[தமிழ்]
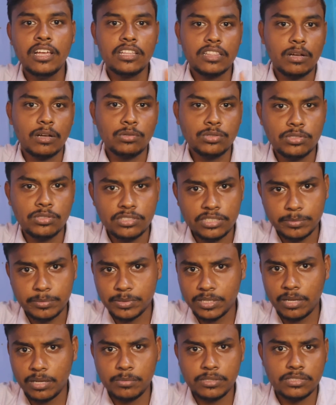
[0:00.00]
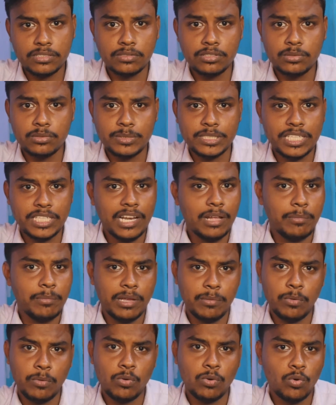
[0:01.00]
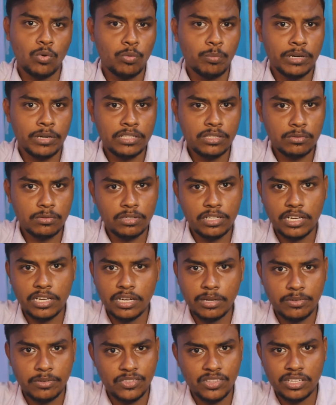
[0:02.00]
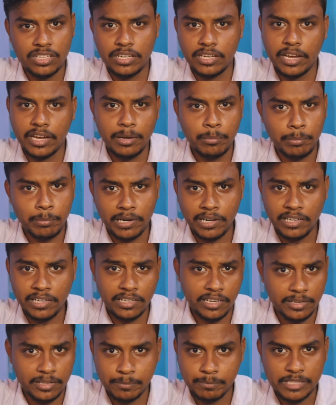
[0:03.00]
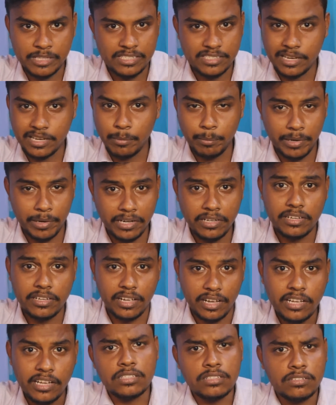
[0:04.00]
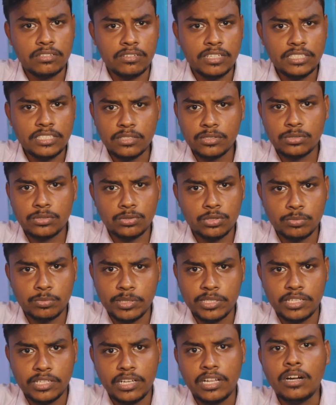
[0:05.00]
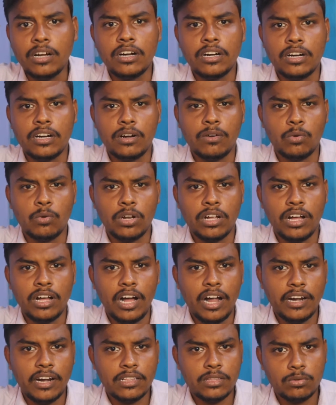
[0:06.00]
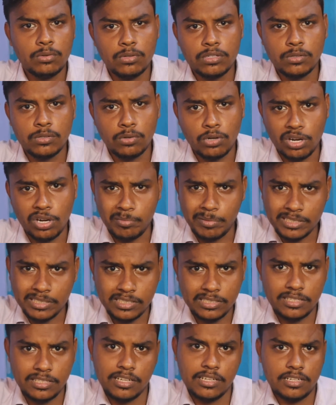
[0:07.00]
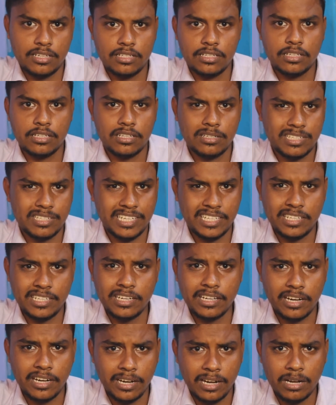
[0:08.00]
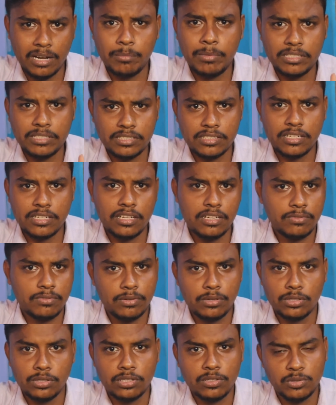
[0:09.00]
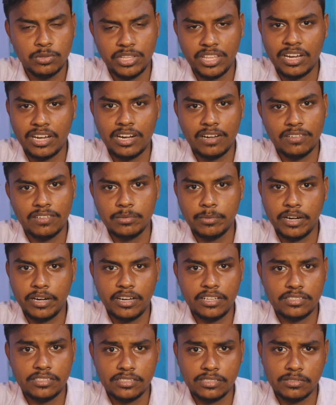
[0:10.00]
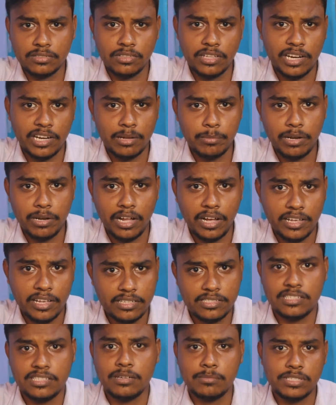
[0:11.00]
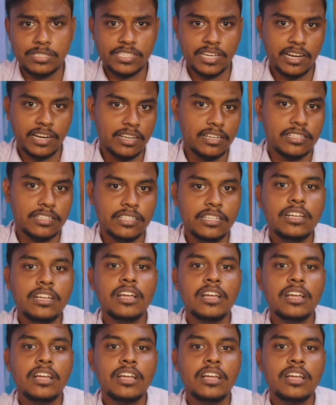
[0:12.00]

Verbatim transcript: தௌசண்ட் சப்ஸ்கிரைபர்ஸ் வந்து பார்த்திங்கன்னா மேபி ஒரு ஒன் மந்த்துக்குள்ளேயே நான் வந்து எயின் பண்ணிட்டேன் ஜெயின் பண்ணிட்டேன் வாட்ச் ஹவர்ஸ் வந்து பார்த்திங்கன்னா ஒரு அடுத்த ஒரு ஒன்றரை மாதத்தில் கிட்டத்தட்ட ரெண்டரை மாதத்தில் ஃபுல் வந்து பார்த்தீங்கன்னா நான் வந்து மானிட்டைசேஷன் வந்து எனேபிள் ஆயிருச்சு நம்ம சேனலுக்கு